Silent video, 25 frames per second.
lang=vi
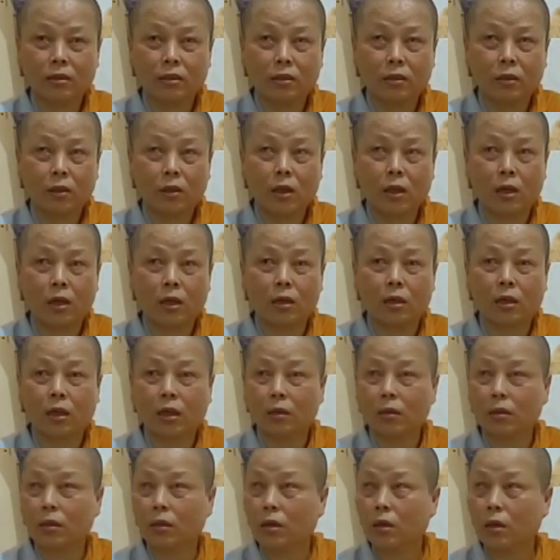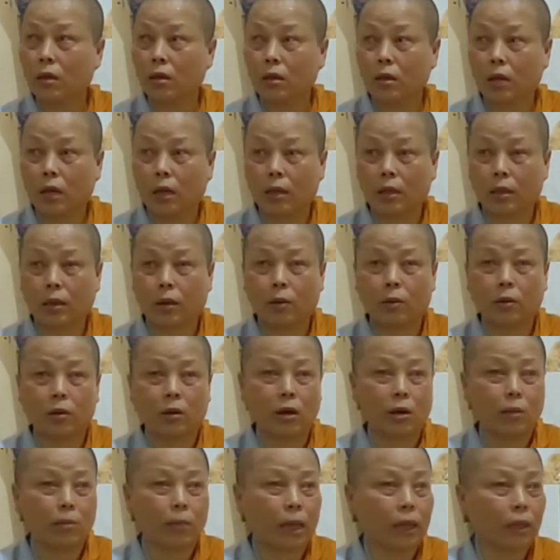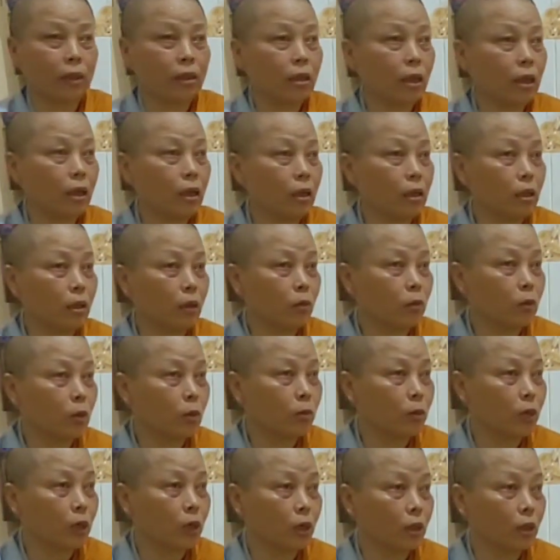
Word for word: Vậy là chắc là còn lên mạng như vậy là chắc cũng đúng rồi đó.